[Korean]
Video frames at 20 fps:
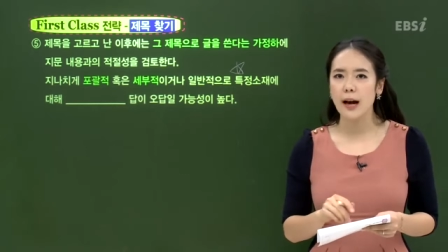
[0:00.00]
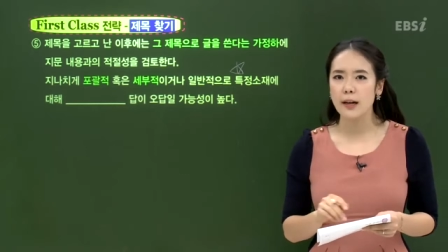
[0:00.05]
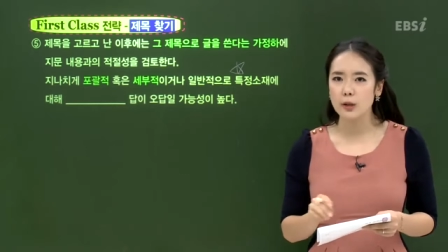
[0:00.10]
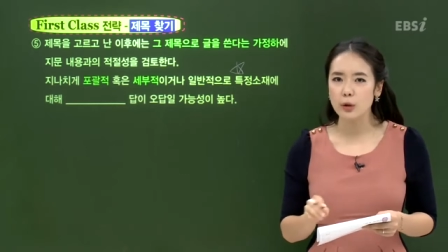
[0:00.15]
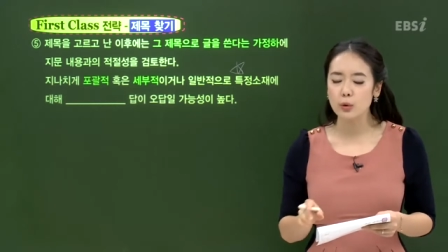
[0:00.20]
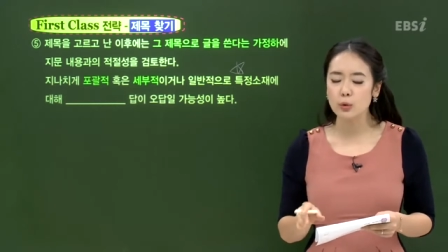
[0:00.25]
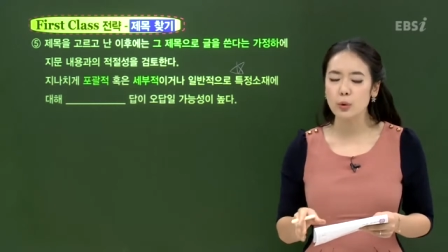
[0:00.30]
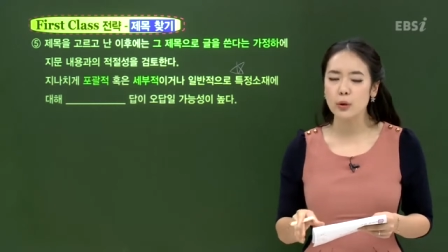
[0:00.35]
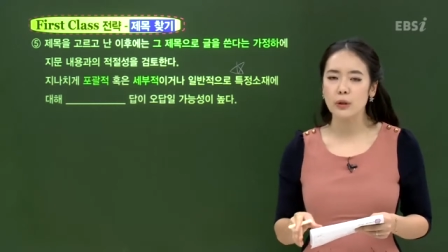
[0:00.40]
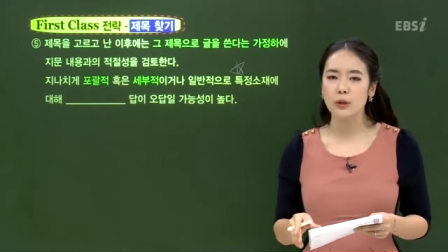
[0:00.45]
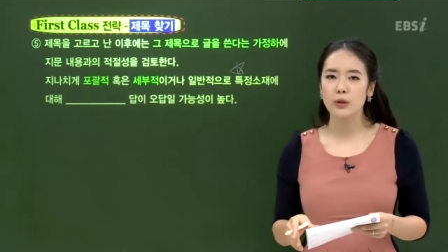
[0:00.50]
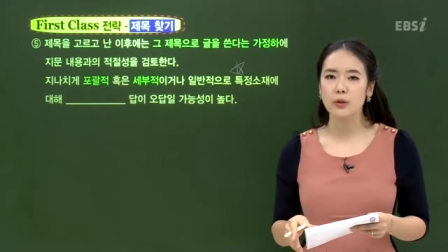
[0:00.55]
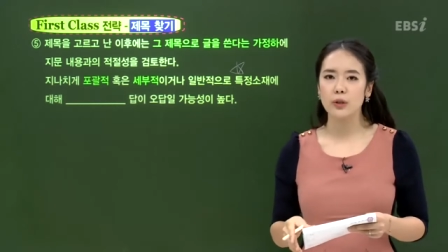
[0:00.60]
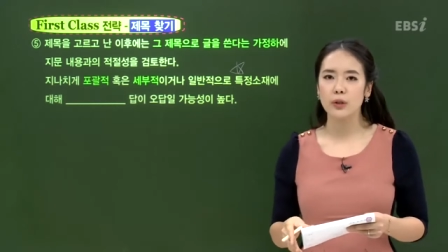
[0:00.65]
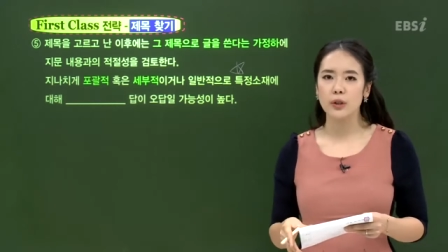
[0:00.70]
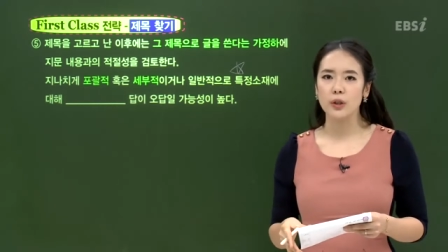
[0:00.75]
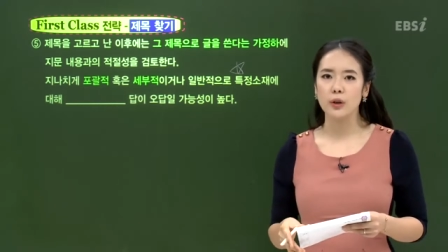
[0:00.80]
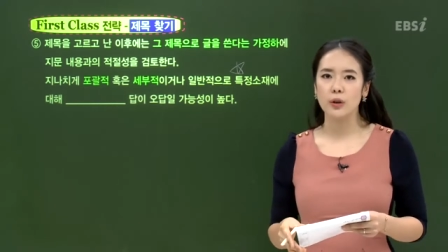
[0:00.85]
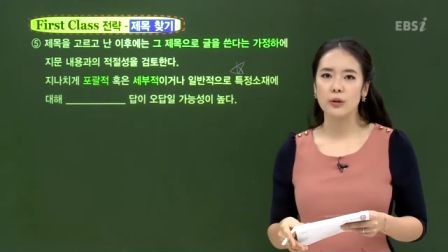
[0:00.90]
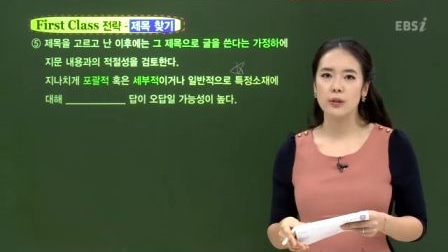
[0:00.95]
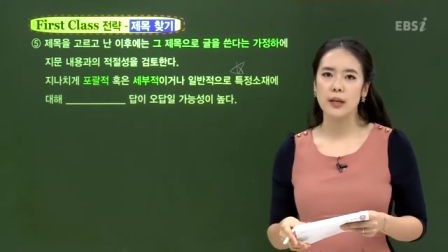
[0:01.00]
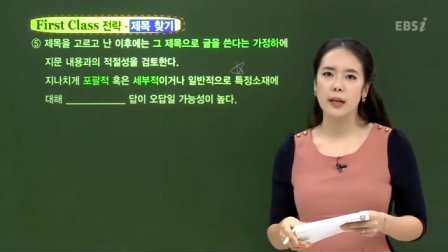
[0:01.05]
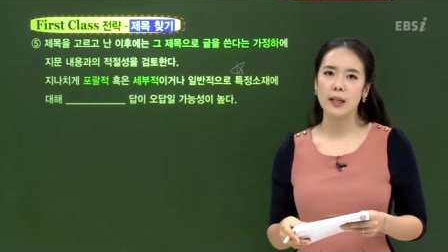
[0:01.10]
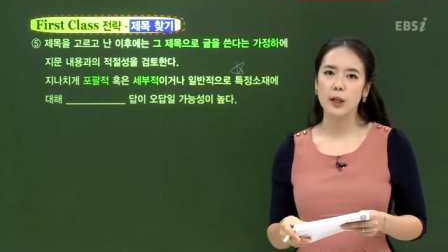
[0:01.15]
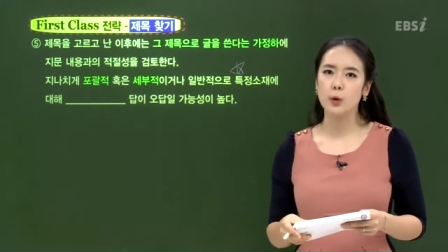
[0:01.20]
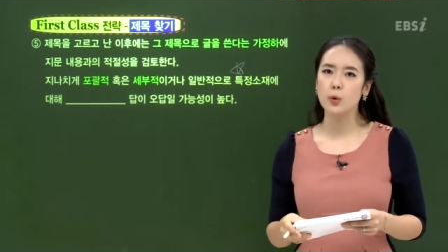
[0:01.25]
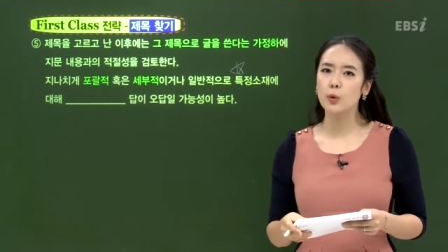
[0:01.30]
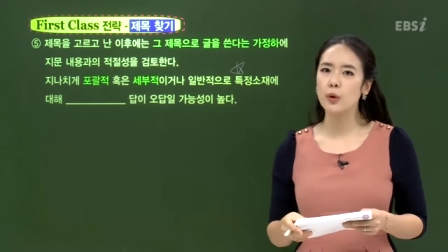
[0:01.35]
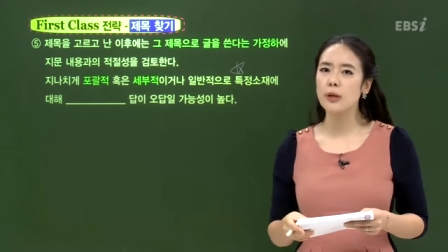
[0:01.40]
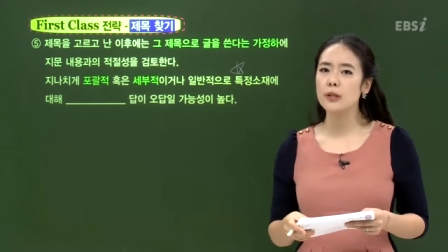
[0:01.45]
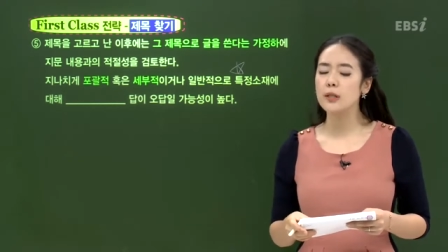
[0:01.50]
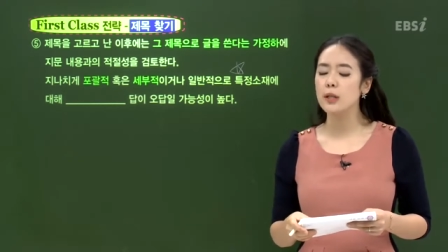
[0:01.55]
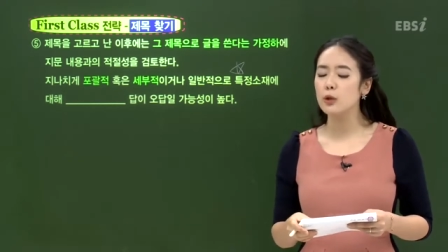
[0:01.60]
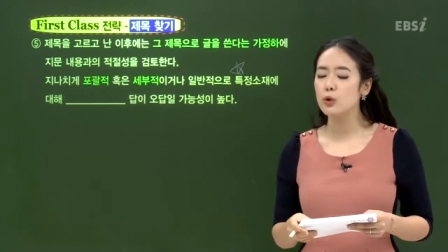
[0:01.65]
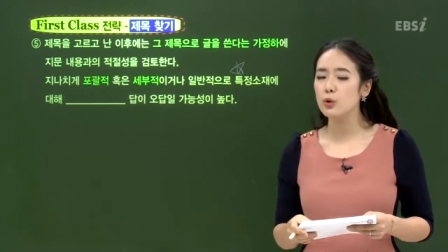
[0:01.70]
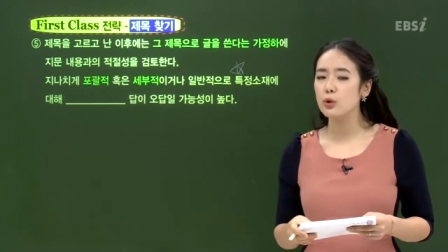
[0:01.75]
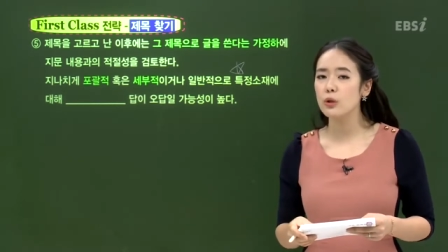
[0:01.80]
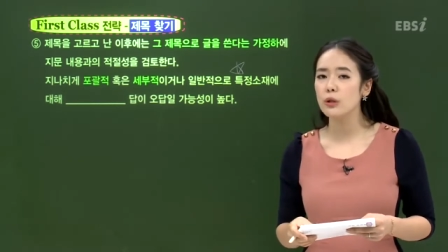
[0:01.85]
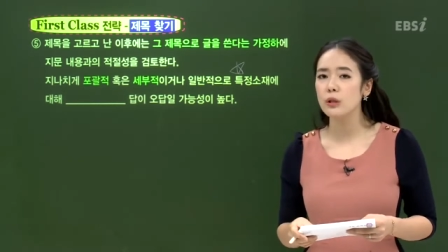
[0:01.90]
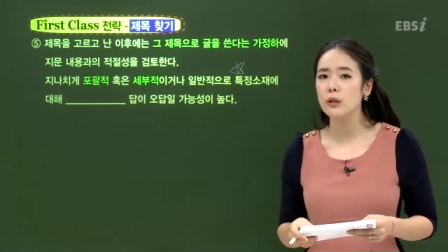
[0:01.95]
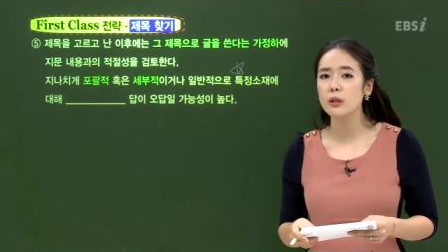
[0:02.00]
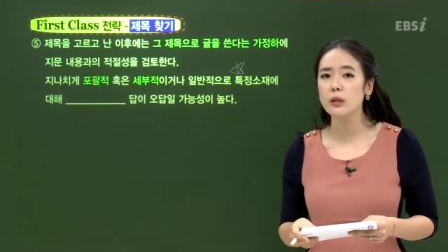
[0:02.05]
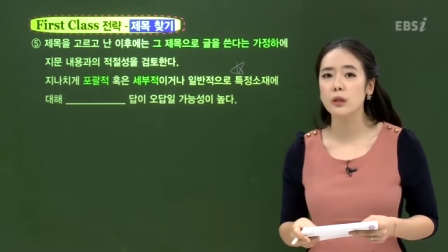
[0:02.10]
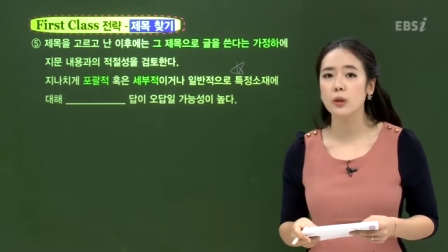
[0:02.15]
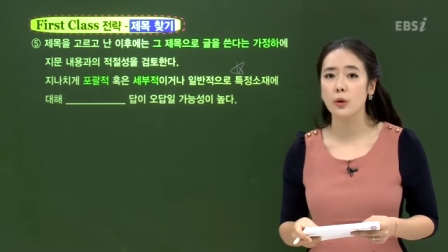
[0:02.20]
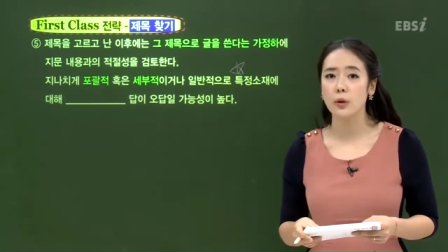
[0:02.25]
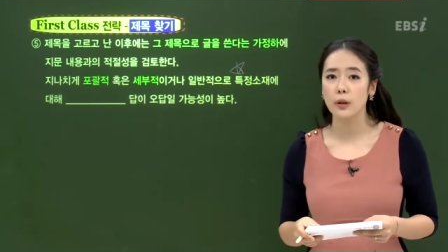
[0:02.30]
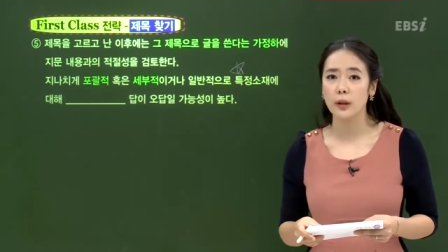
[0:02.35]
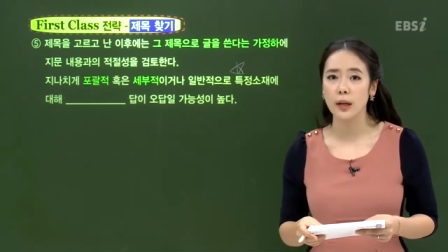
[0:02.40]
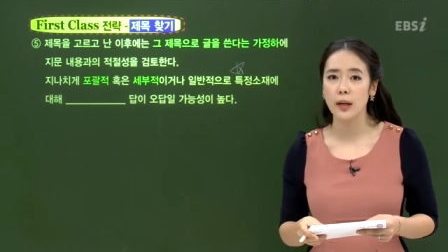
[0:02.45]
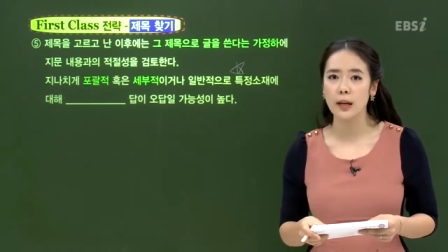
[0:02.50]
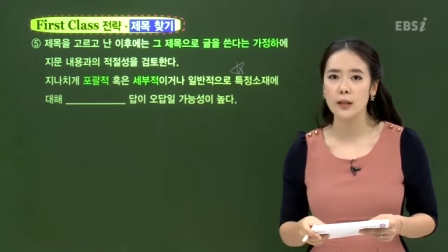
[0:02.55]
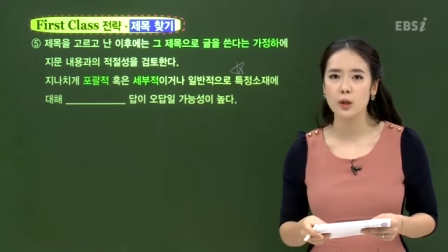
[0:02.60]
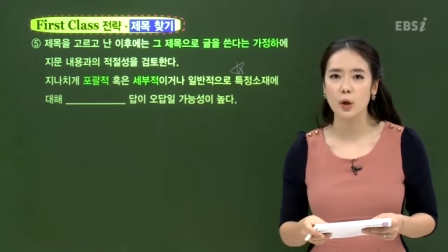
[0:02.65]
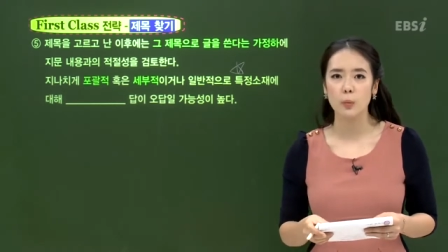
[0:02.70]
아직도 있거든요. 자, 2014 수능은 그렇게